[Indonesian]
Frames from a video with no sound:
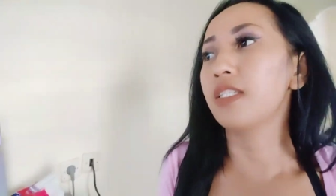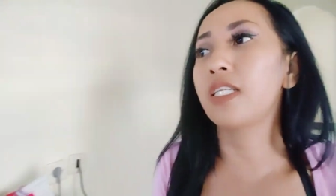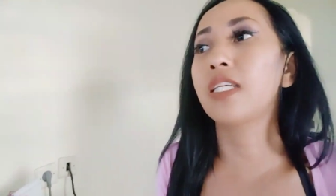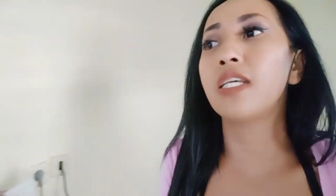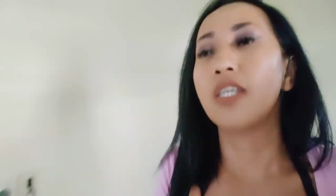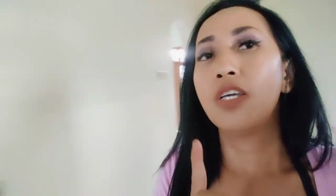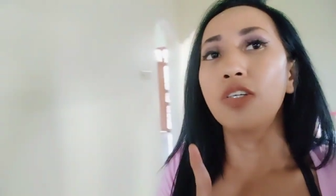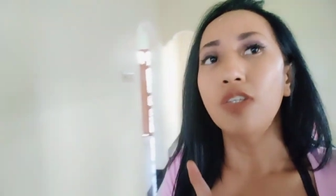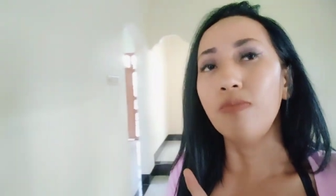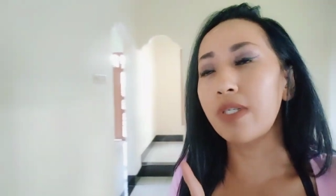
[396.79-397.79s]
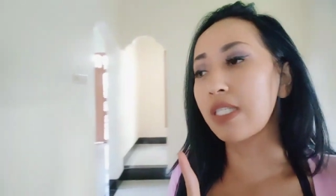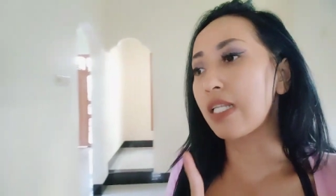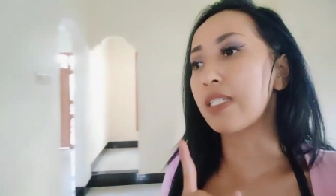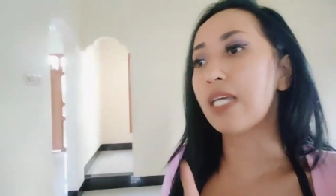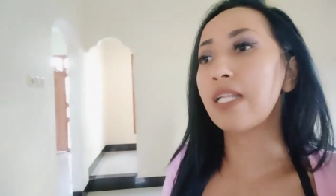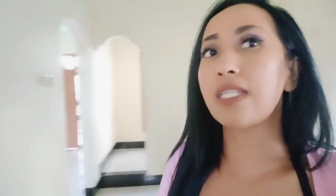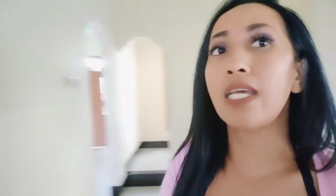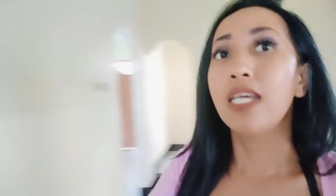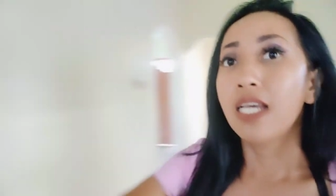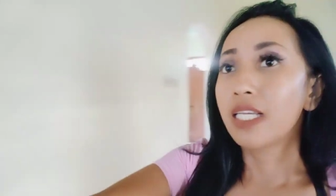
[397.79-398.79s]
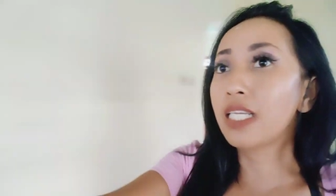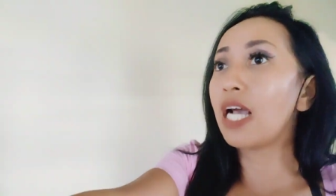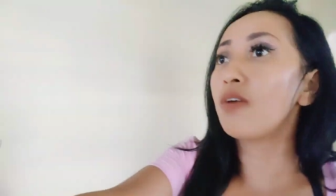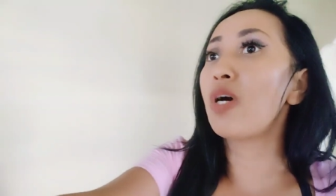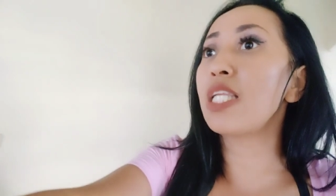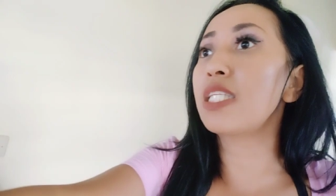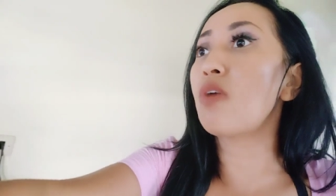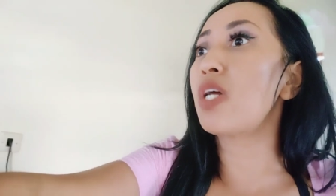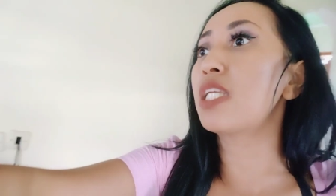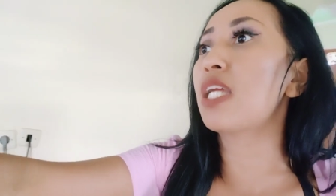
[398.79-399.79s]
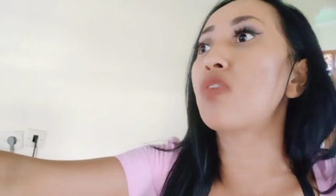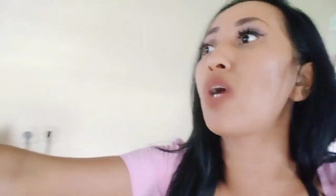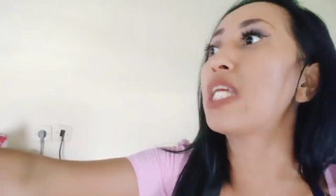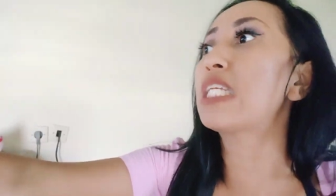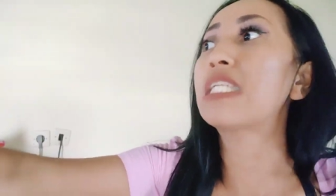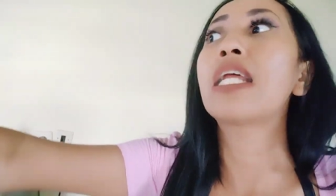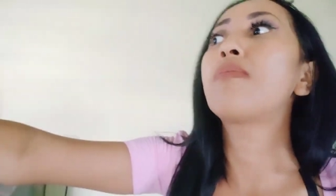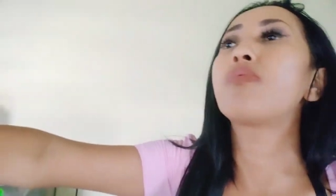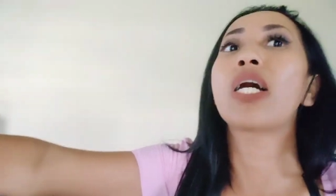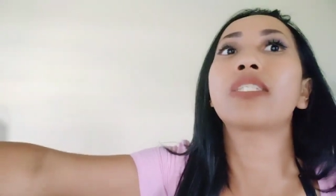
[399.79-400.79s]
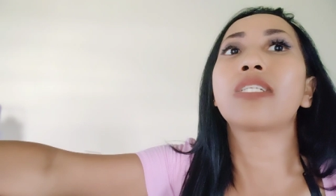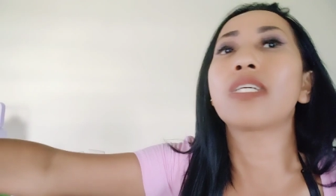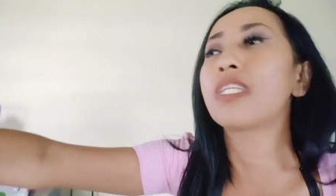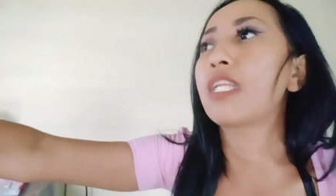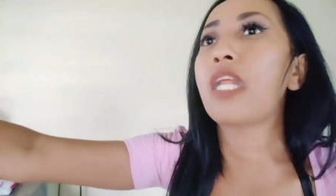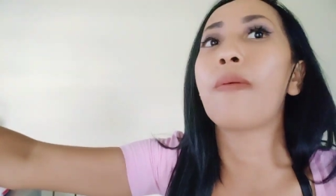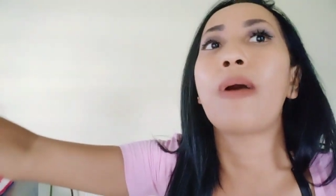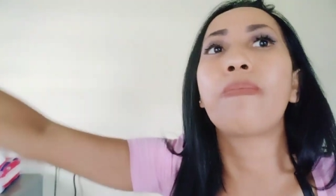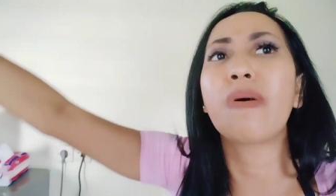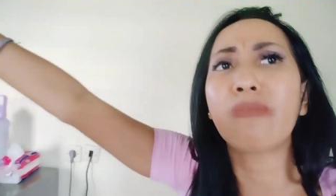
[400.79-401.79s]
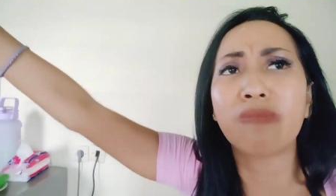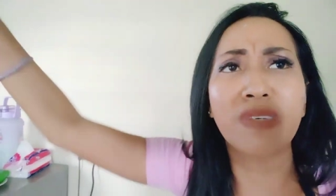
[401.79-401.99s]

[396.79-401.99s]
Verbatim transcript: jadi ah, bersantai-santai yang wanita-wanita dua ini tidak puasa jadi tidak apa-apa